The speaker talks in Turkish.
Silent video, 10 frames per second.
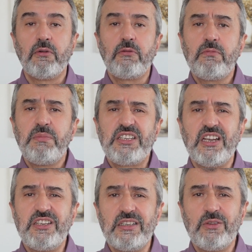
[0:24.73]
Onun bir
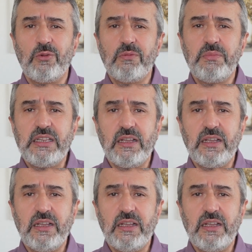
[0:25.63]
çeşidi, onun bir